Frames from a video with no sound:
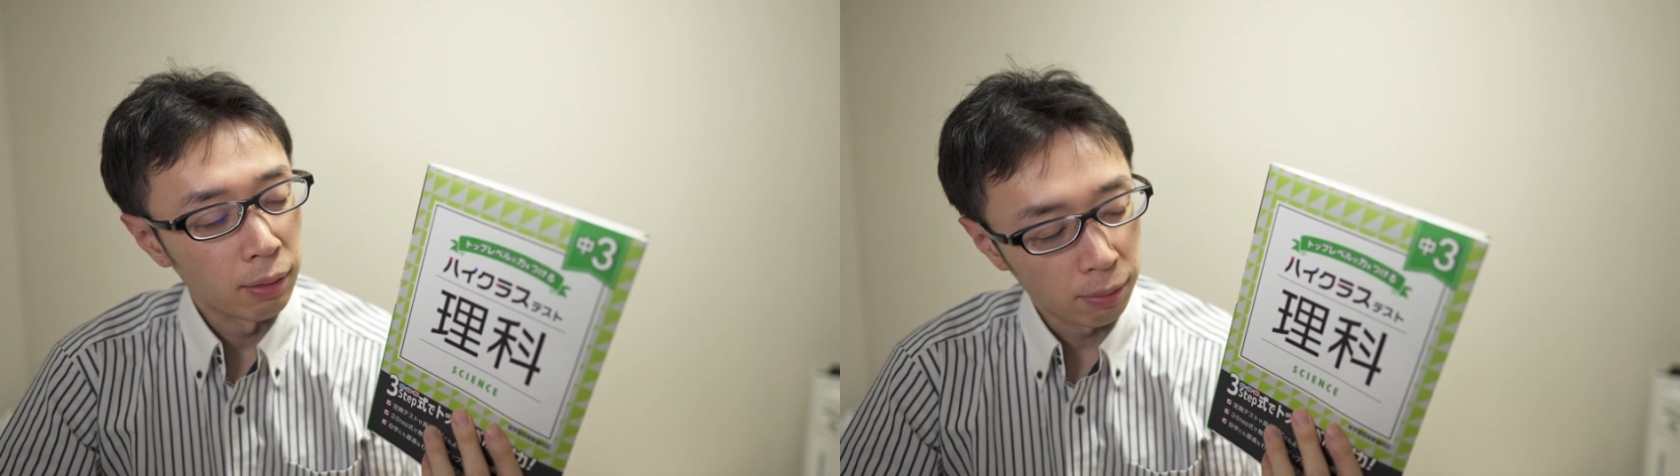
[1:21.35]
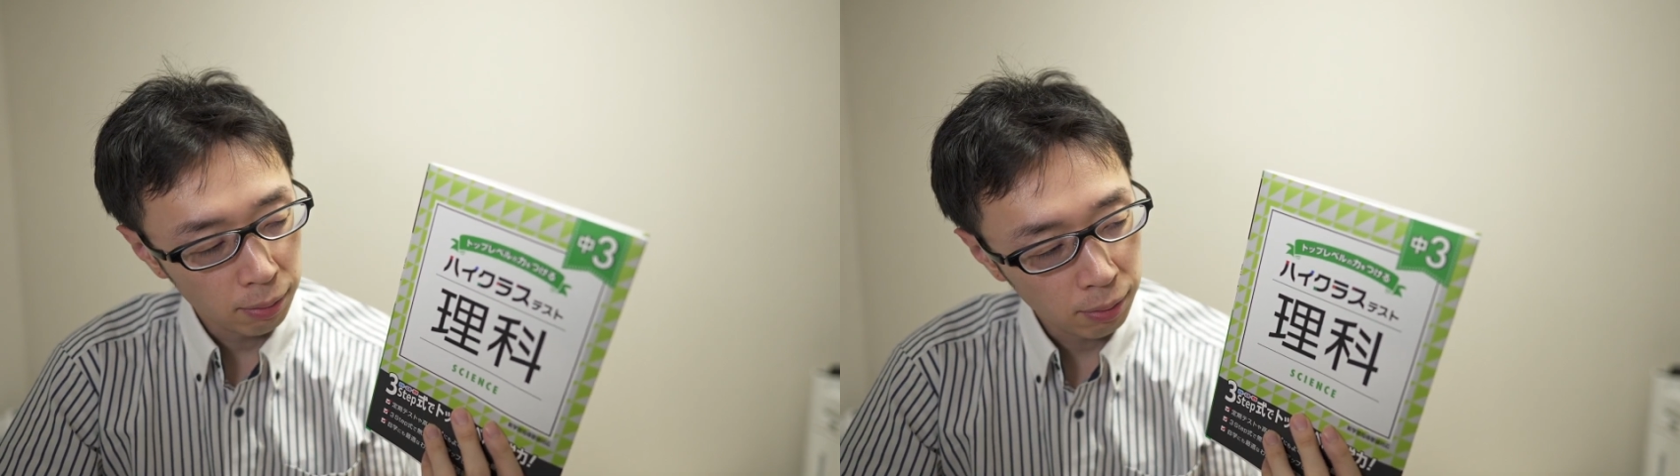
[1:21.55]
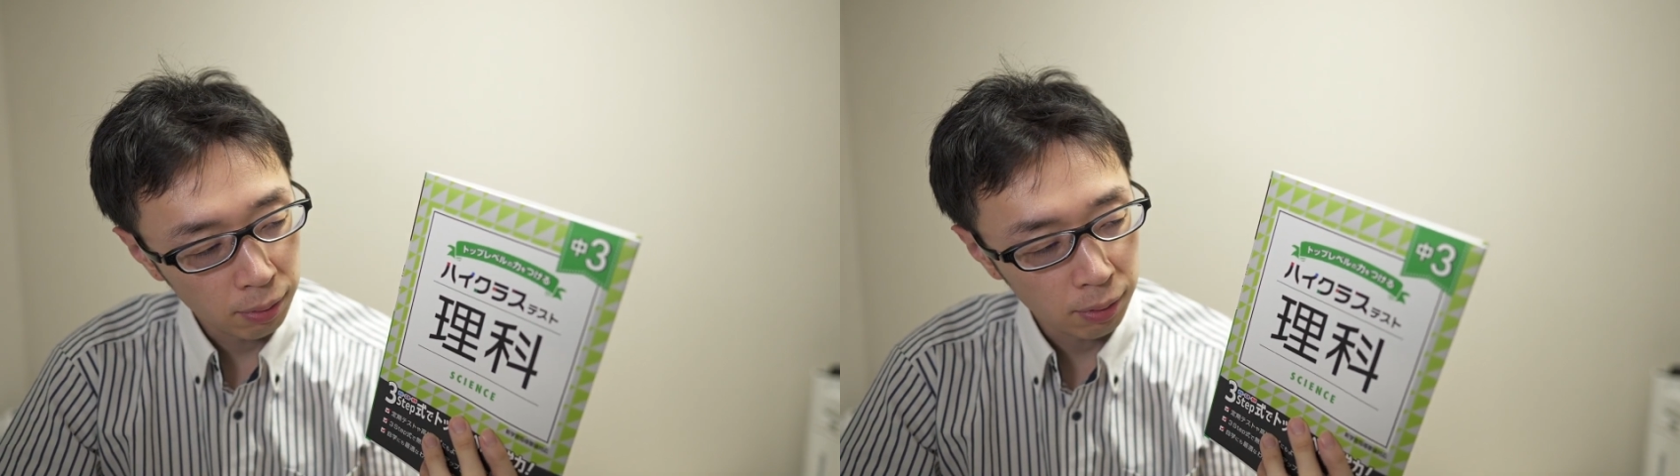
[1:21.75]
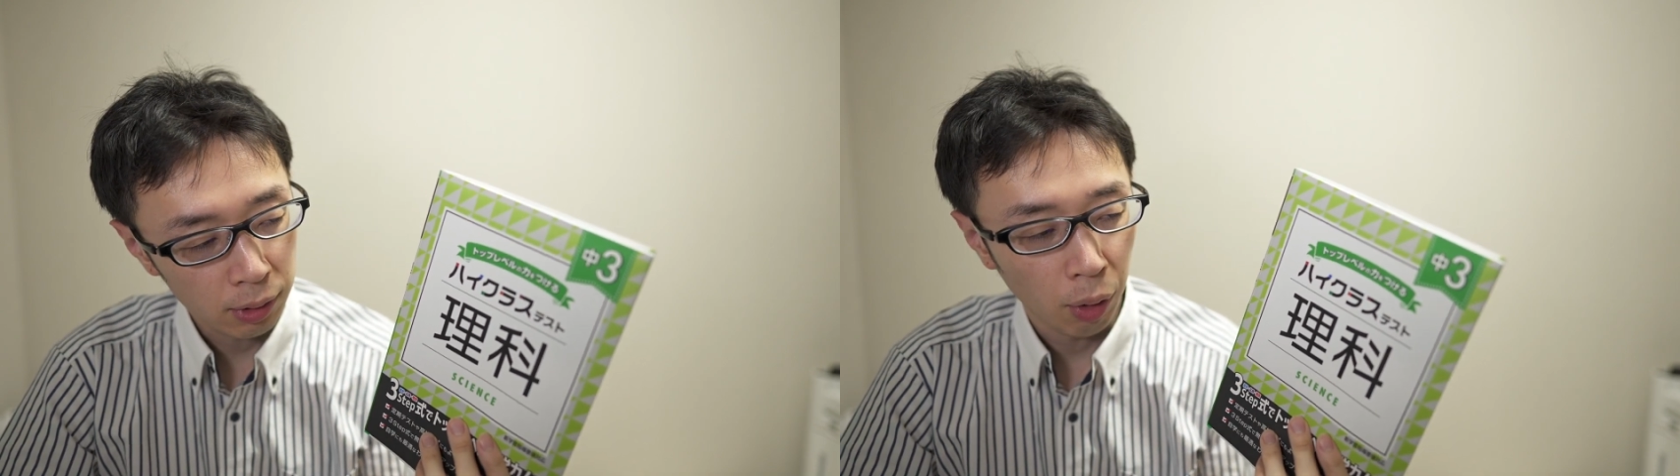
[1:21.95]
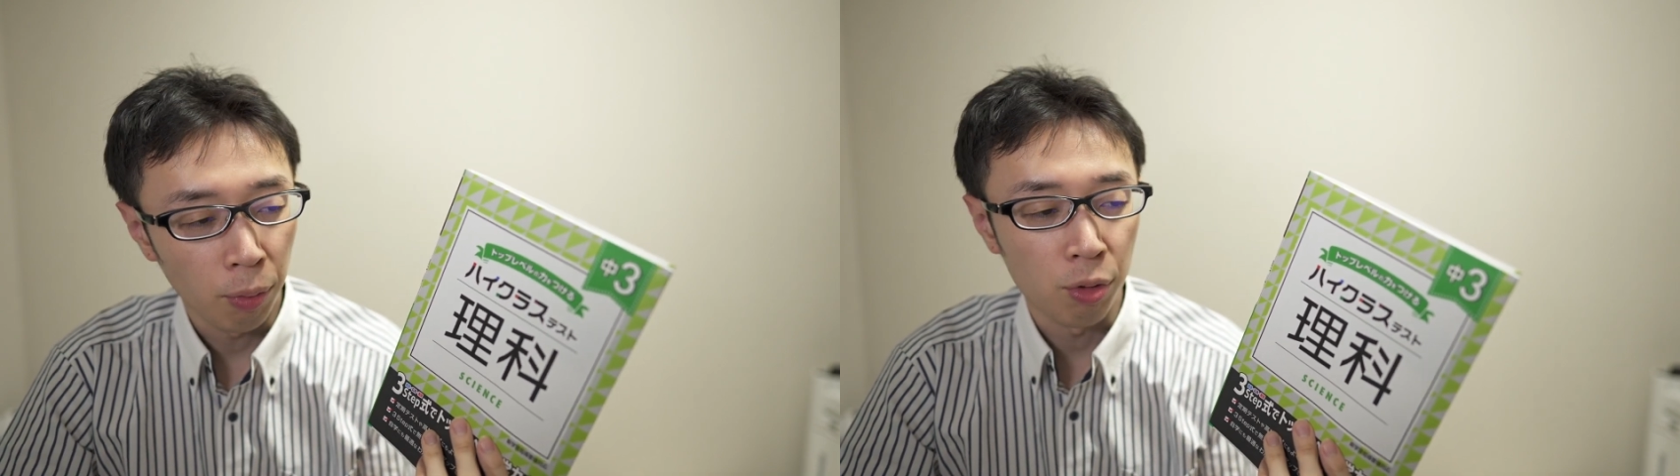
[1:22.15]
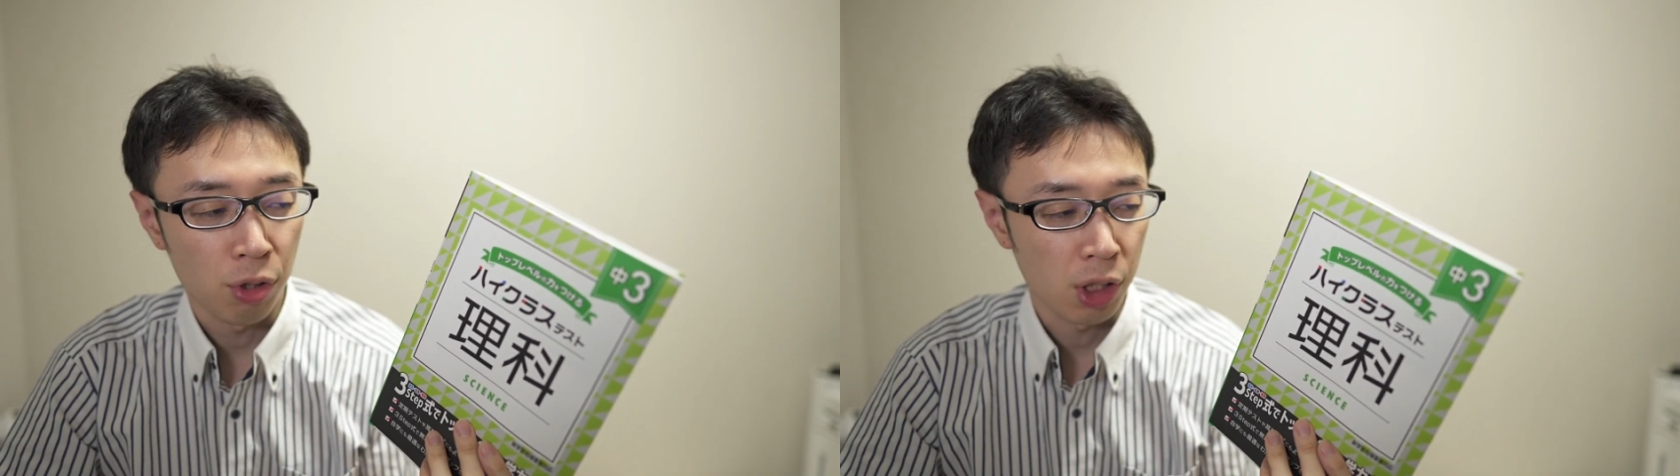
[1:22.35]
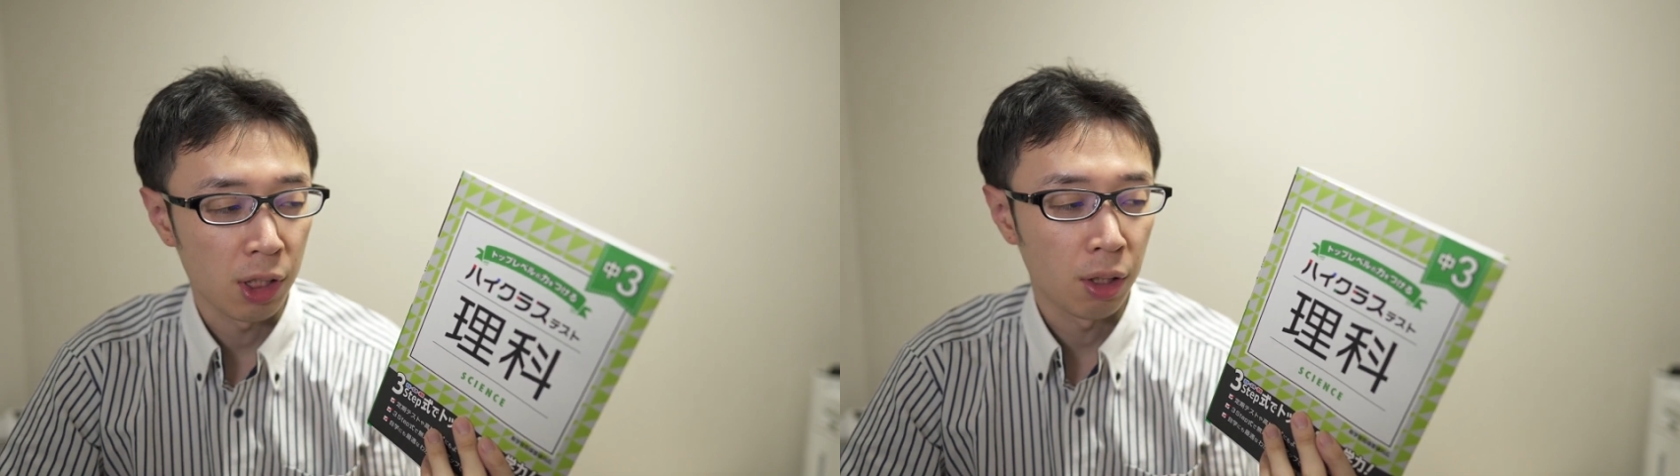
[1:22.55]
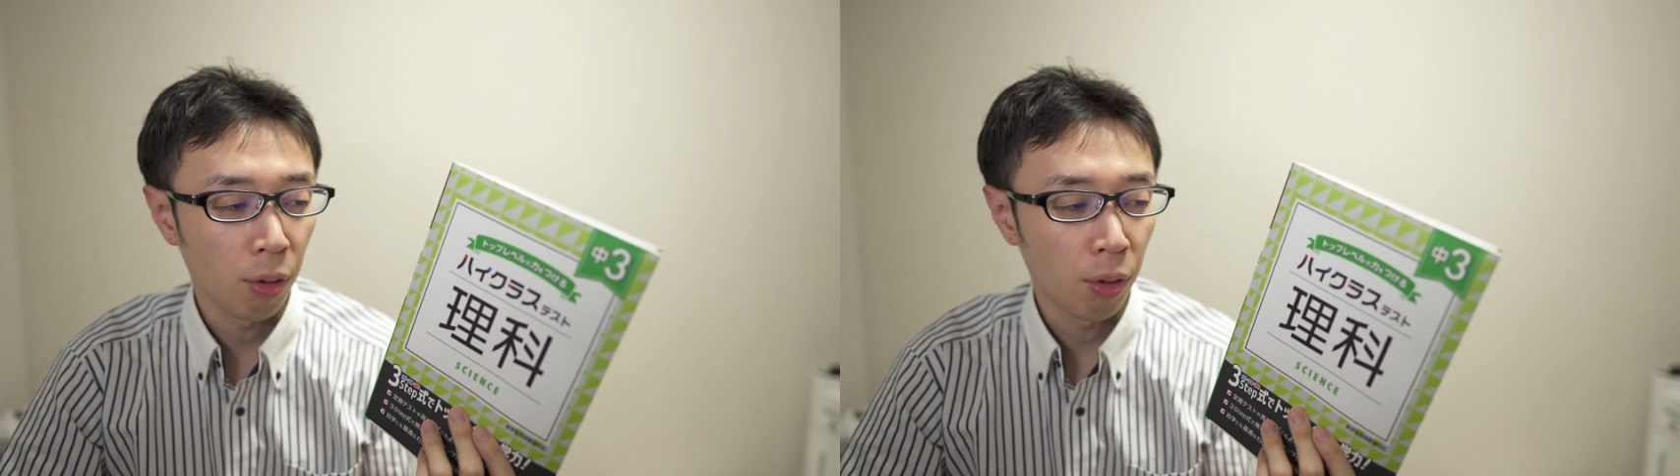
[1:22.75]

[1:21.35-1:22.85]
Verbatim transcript: うーんって思うし、